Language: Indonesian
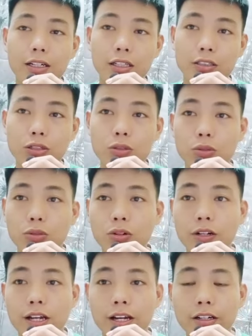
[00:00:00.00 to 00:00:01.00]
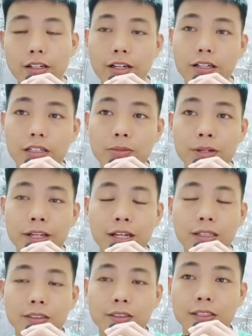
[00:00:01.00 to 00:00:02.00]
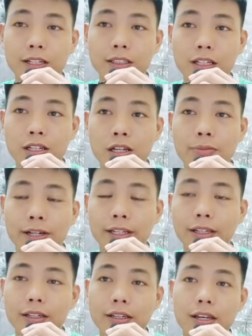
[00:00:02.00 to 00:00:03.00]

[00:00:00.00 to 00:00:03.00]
dan seluruh keluarga Anda diberikan kesehatan yang baik